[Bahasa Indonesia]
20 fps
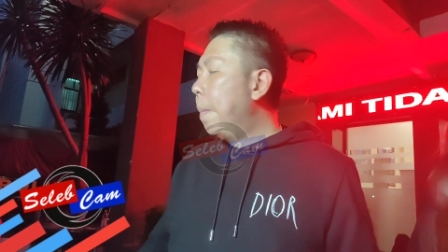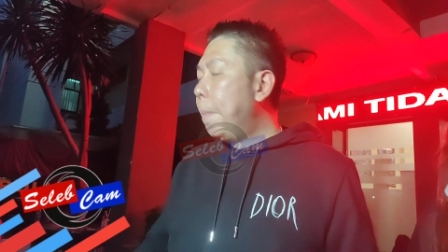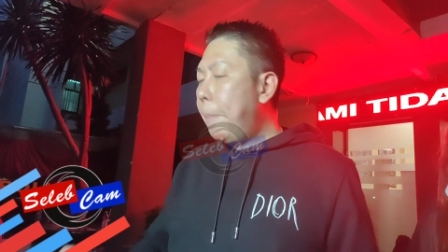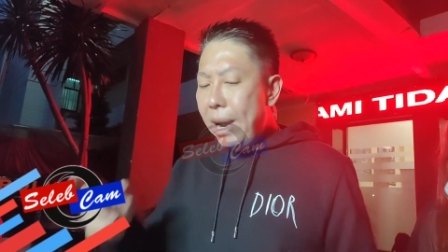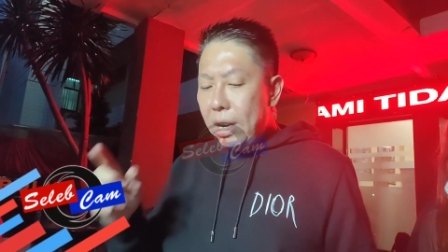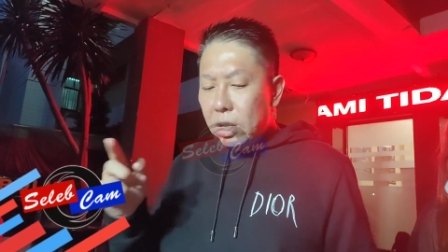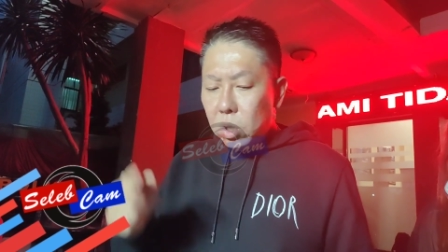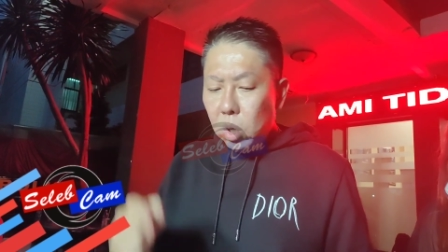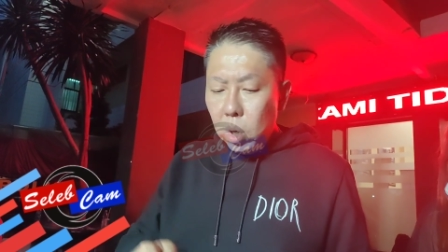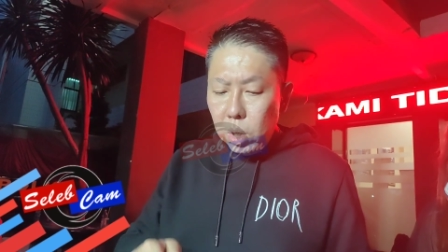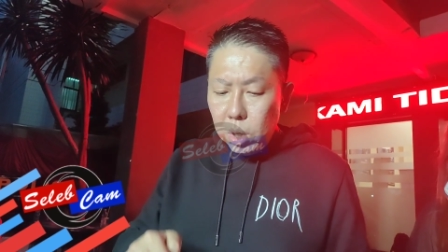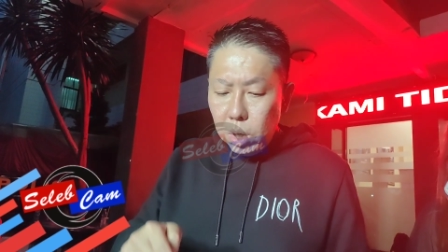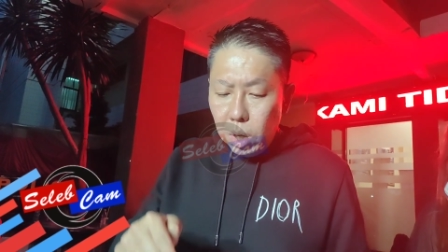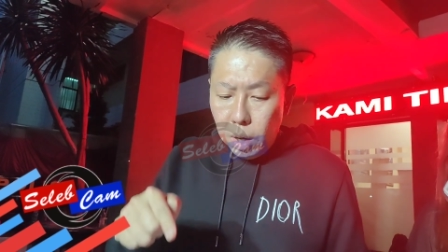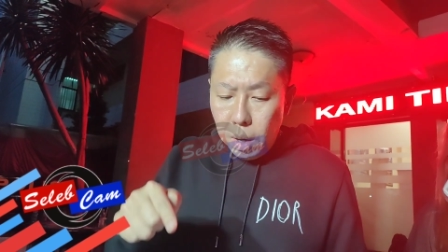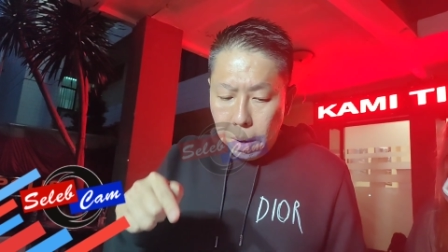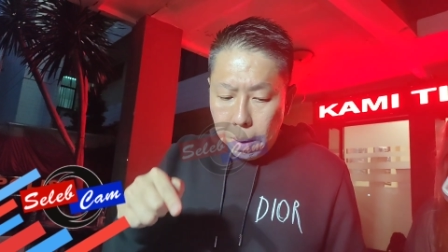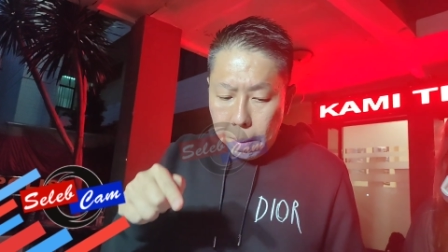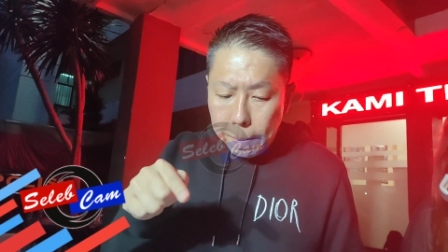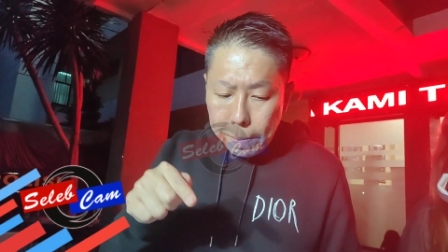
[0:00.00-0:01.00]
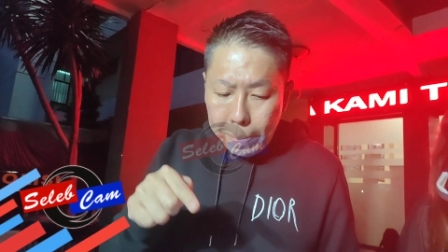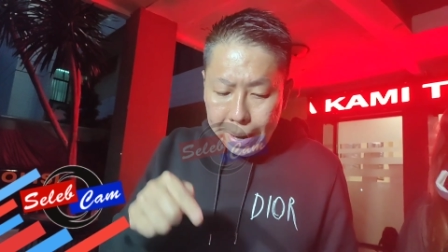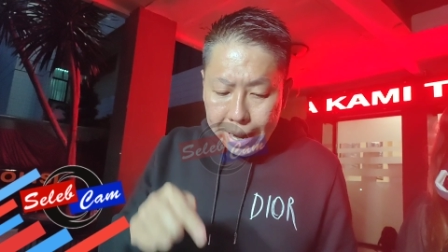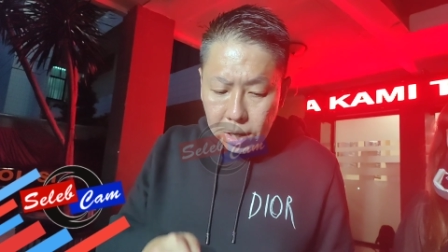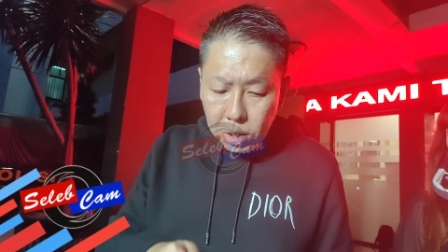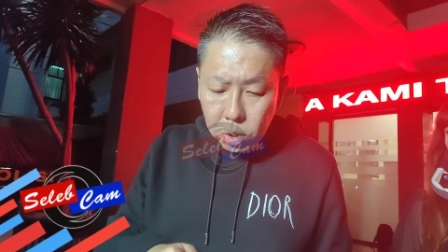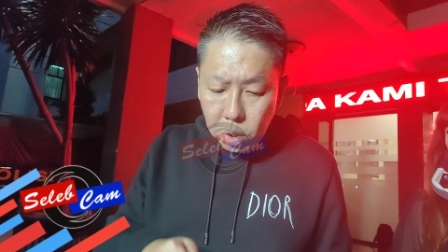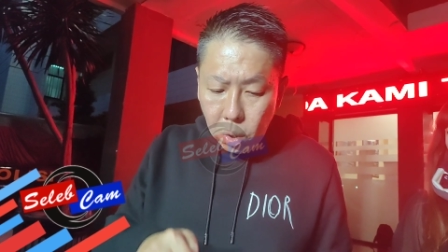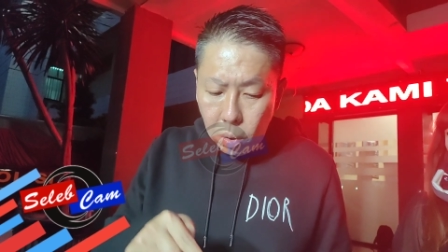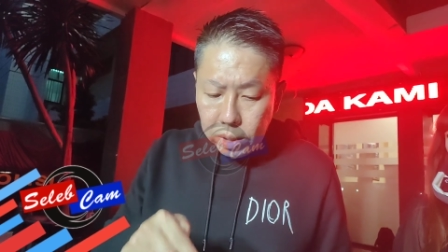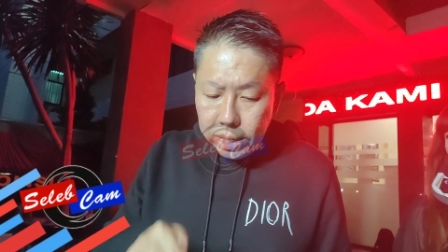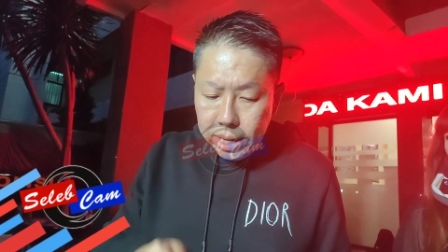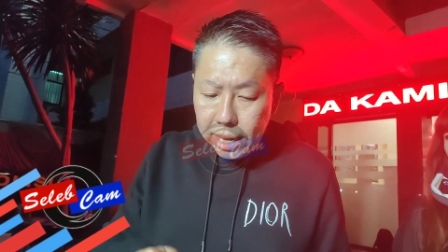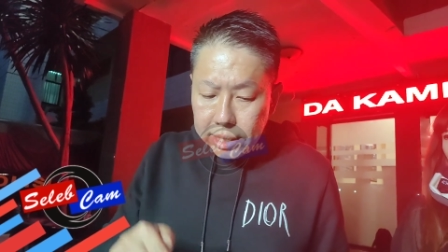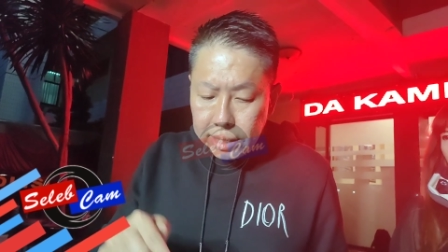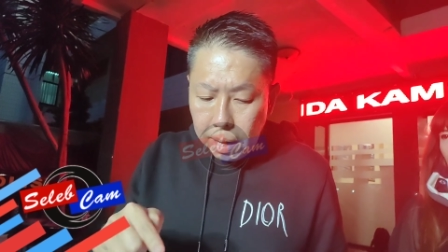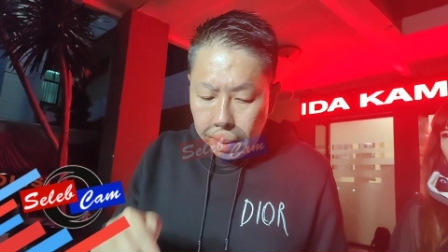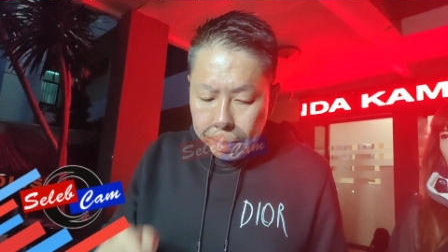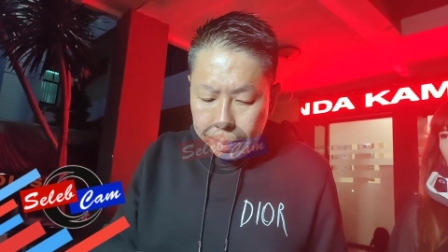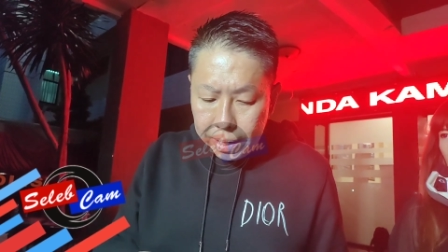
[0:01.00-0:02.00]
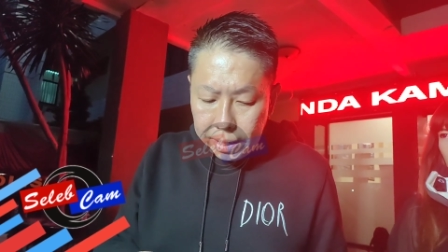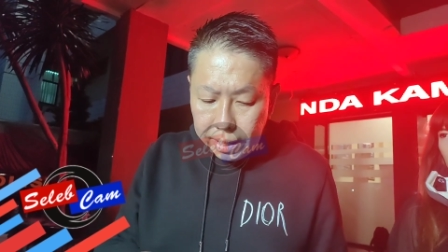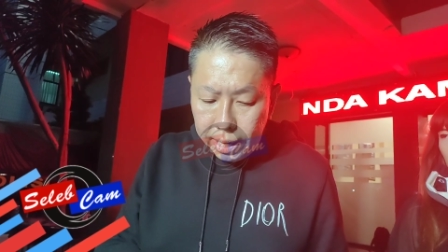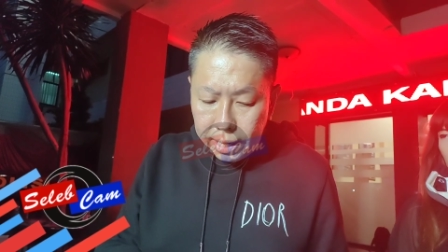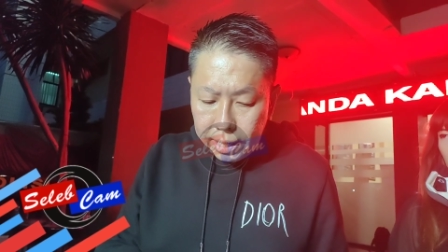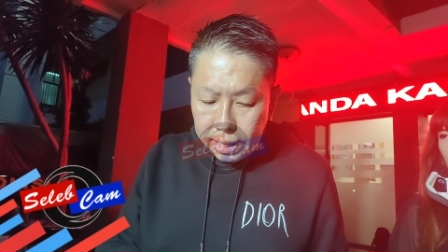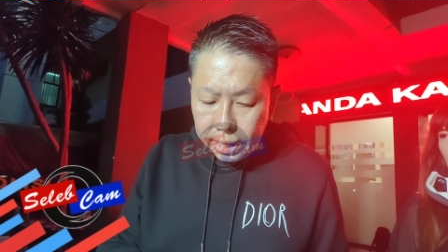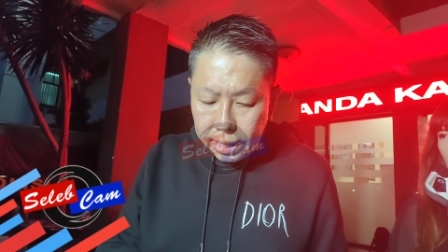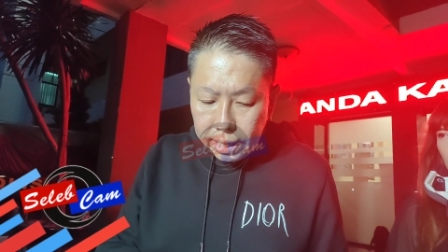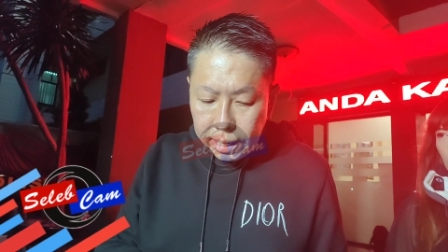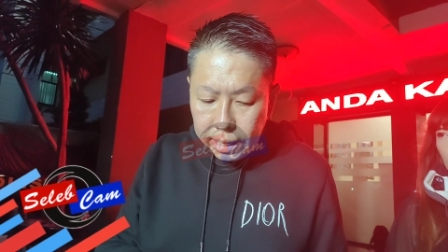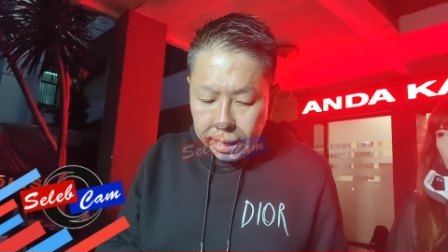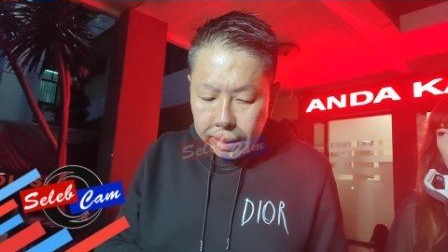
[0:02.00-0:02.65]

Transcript: Benzo benzo sepin ini